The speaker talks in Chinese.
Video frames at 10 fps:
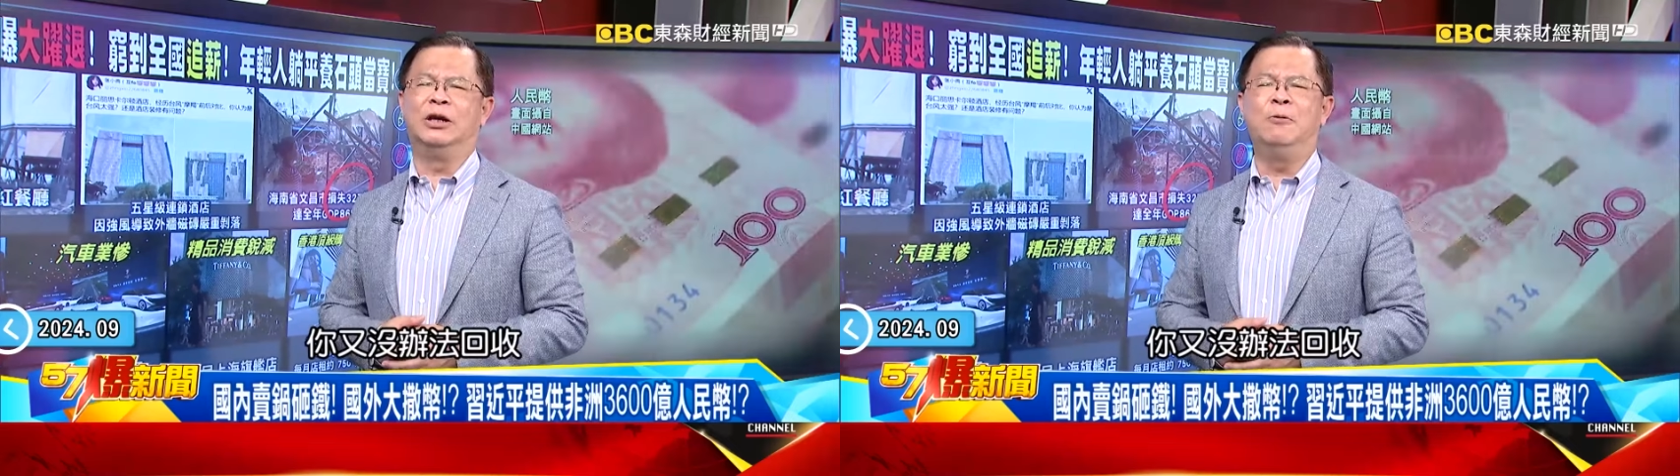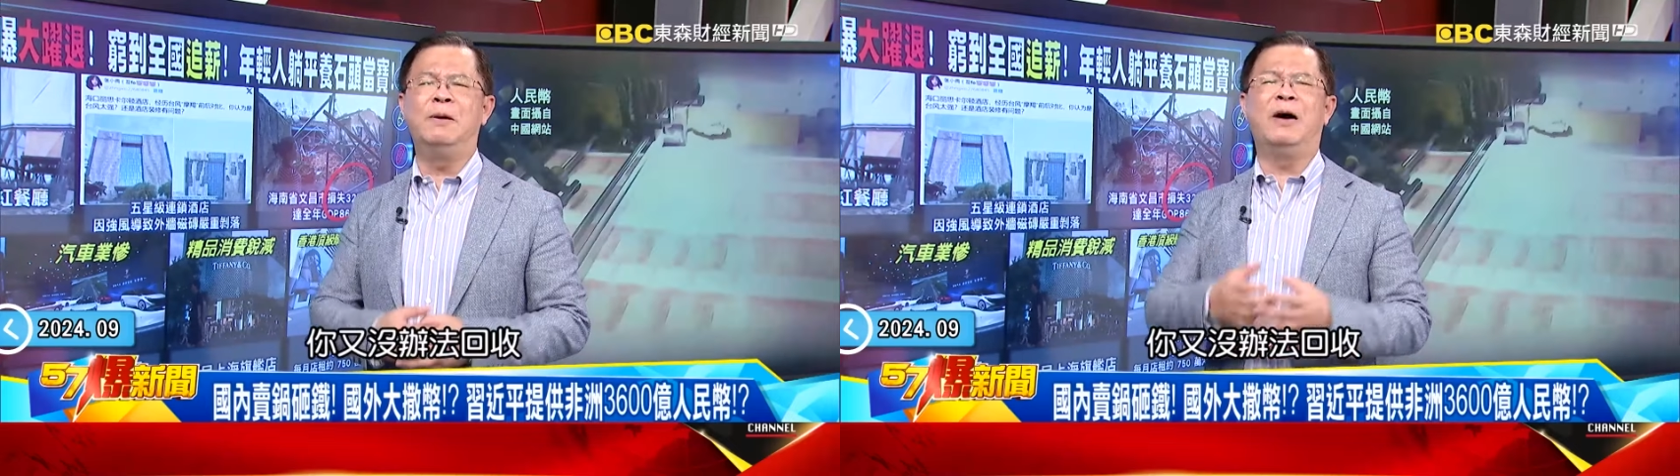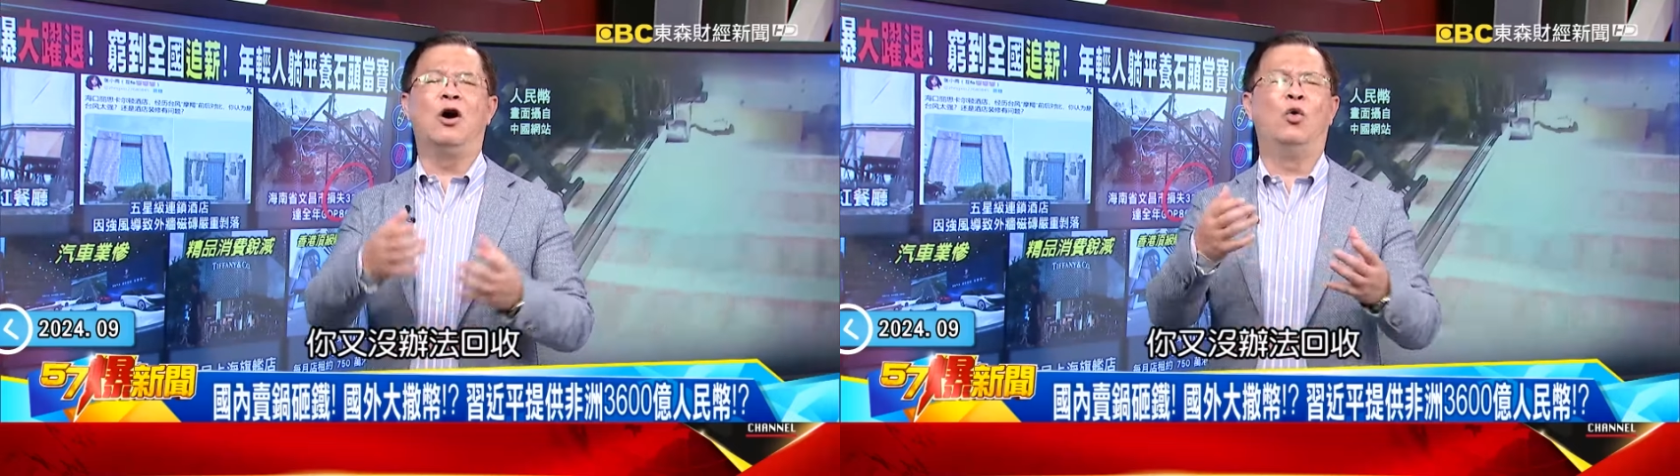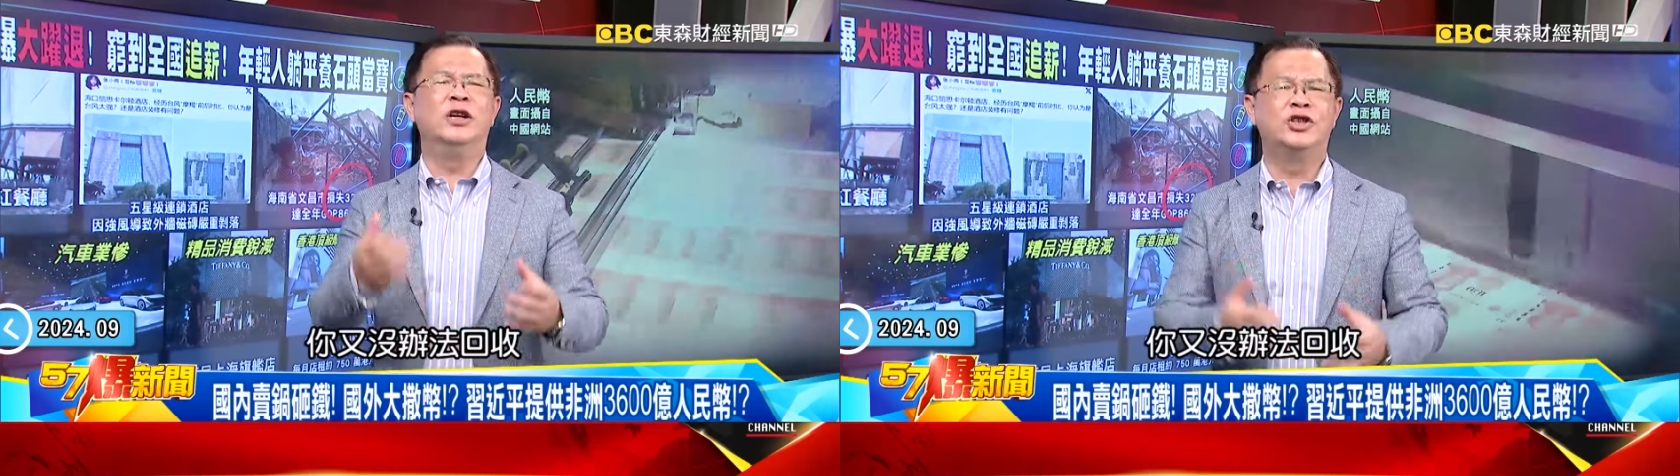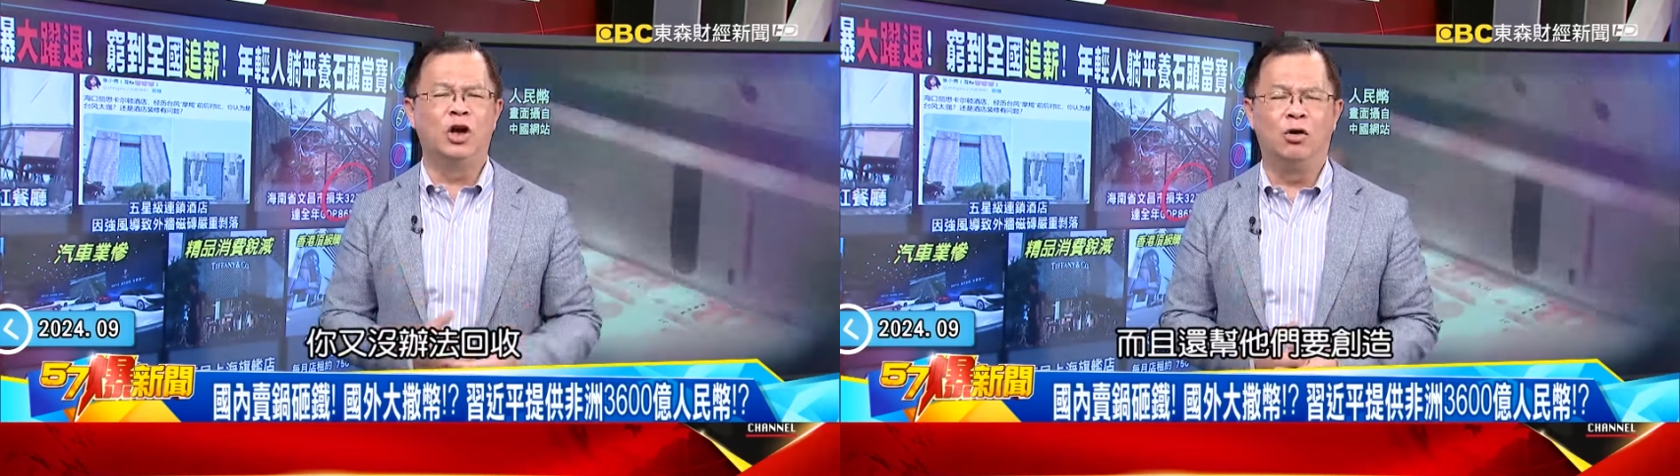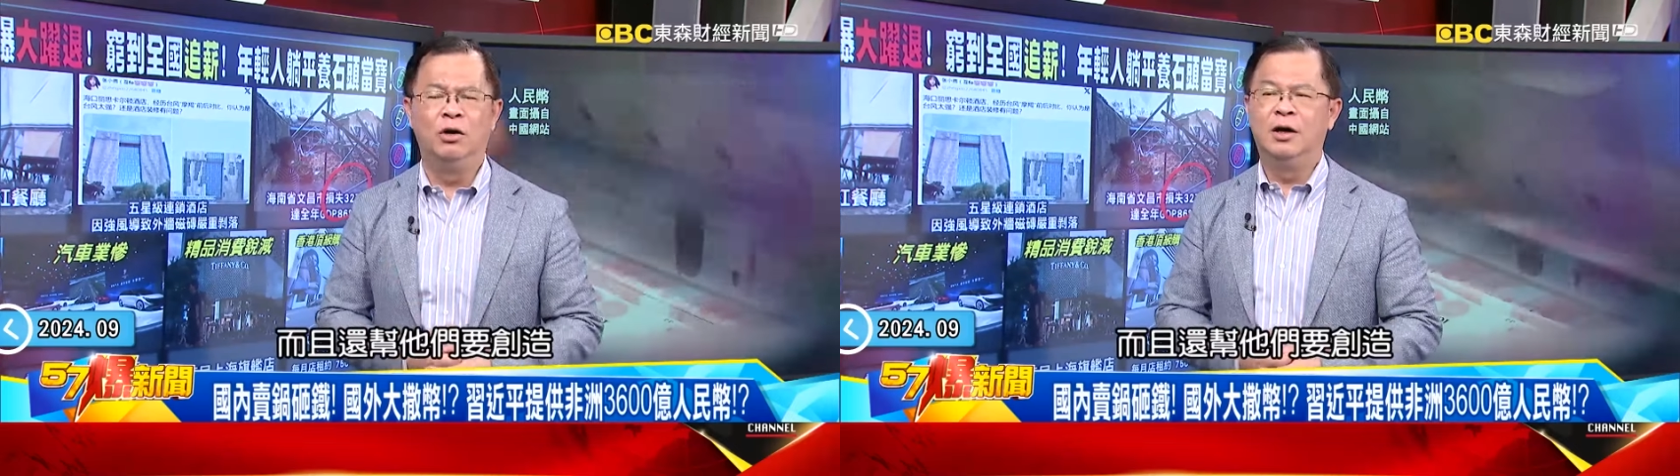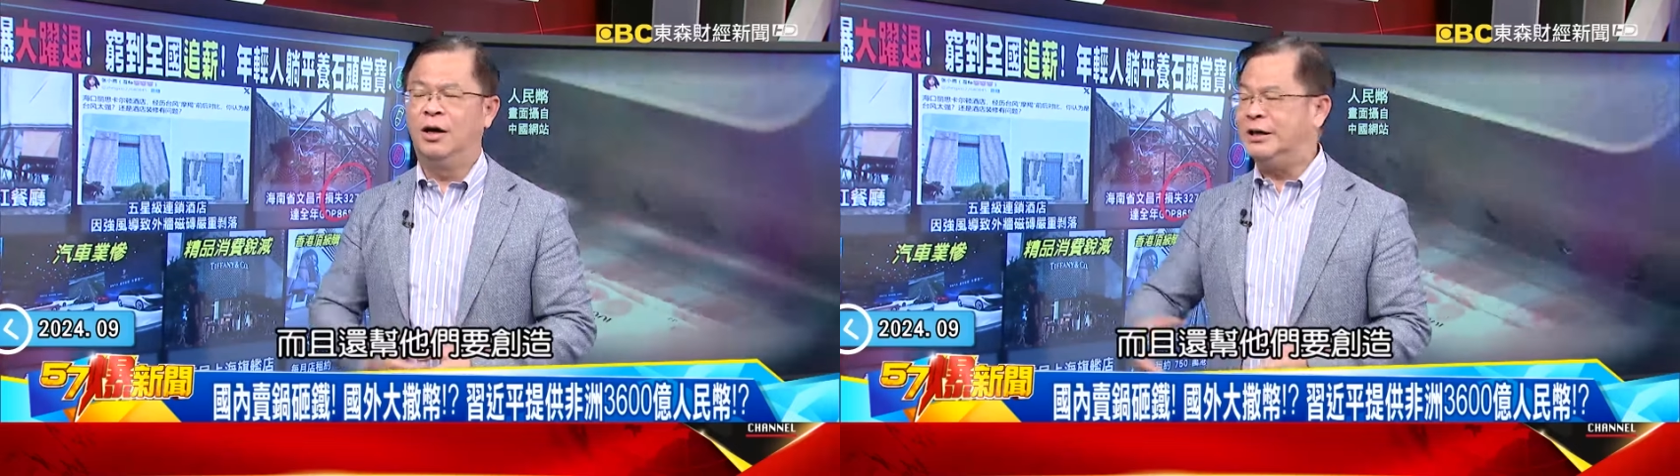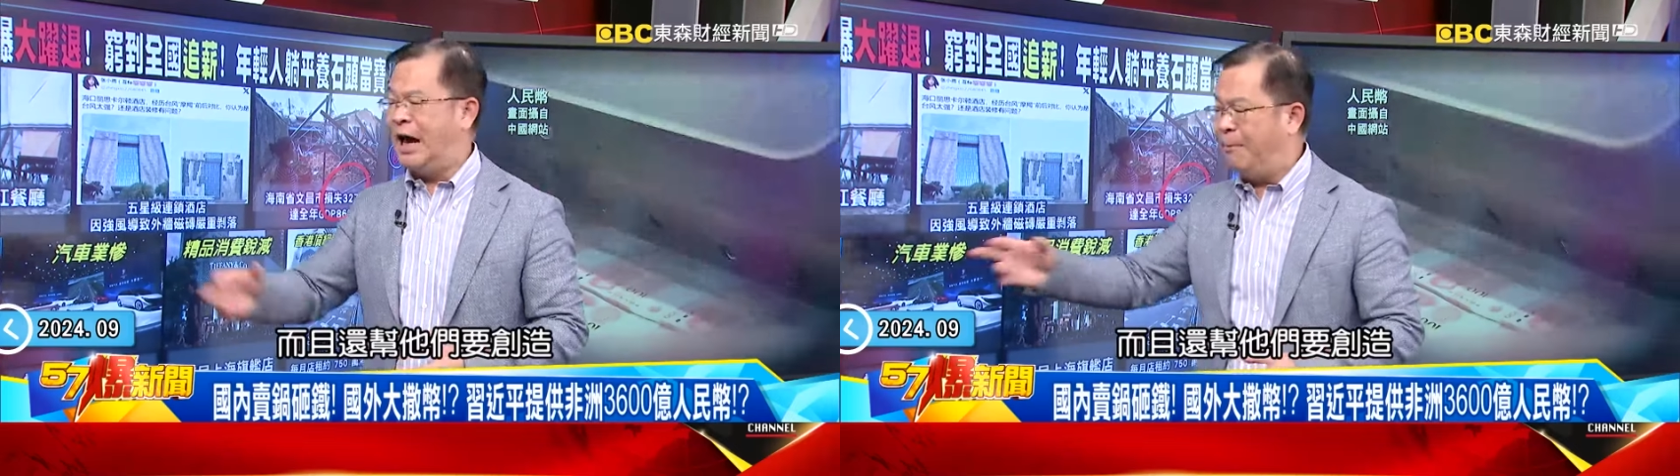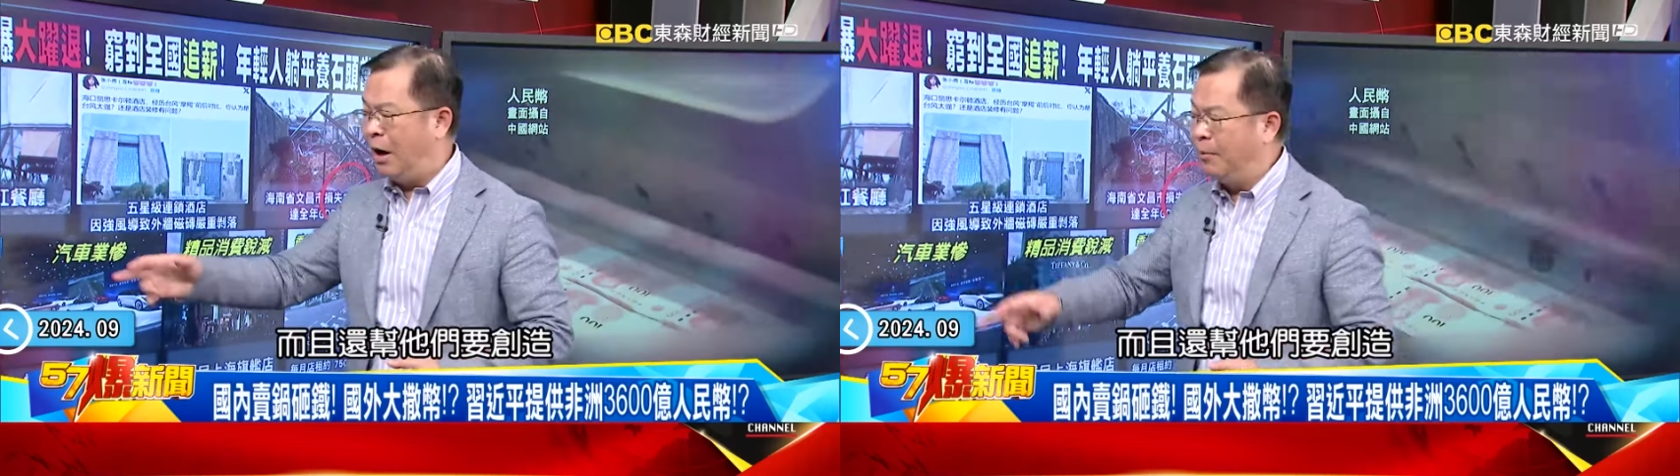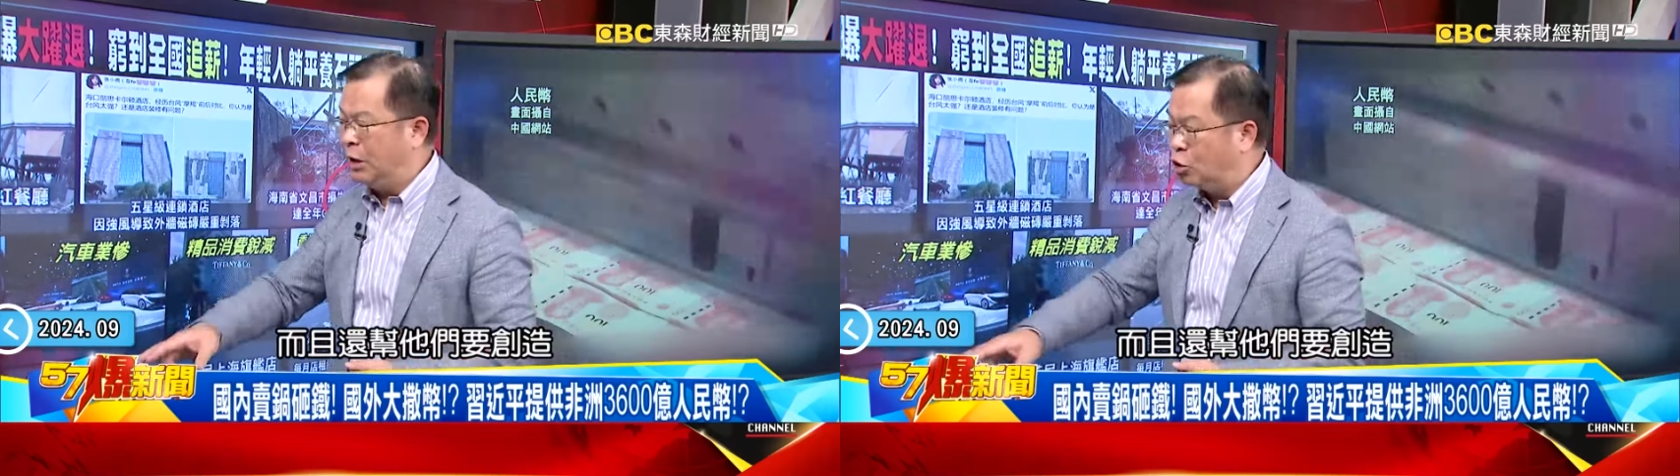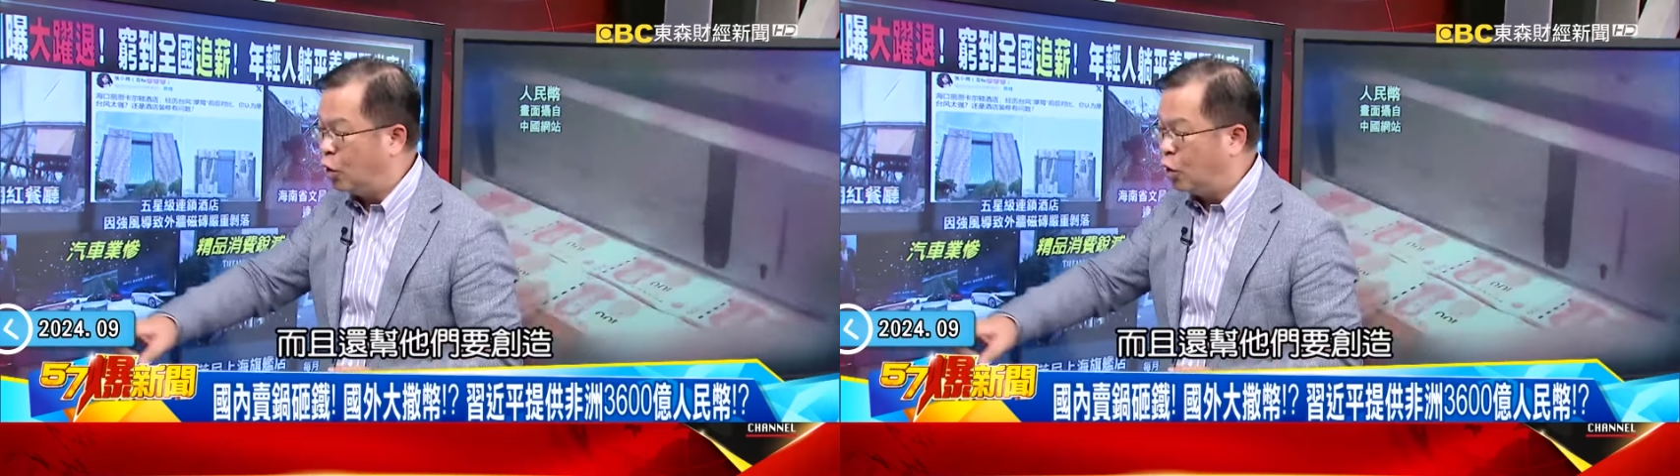你又没办法回收，而且还帮他们要